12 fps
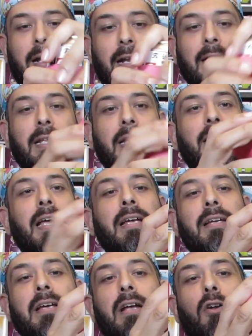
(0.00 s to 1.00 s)
latita
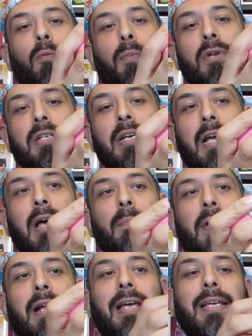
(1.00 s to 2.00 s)
lo pones acá
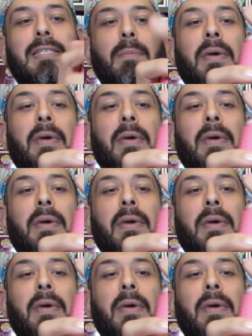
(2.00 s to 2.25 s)
para que se